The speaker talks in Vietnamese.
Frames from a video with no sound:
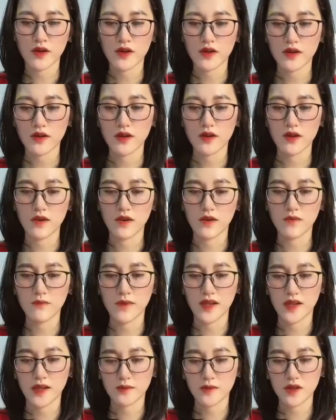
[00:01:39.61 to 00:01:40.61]
Đợi lớn
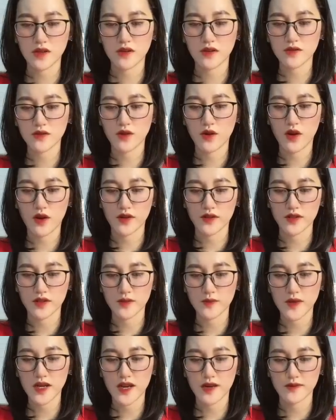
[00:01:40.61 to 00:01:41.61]
mấy năm nữa rồi hỏi chưa
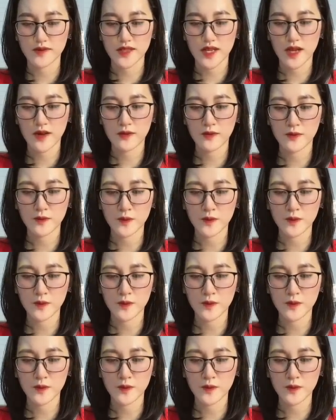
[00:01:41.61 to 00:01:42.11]
biết làm sao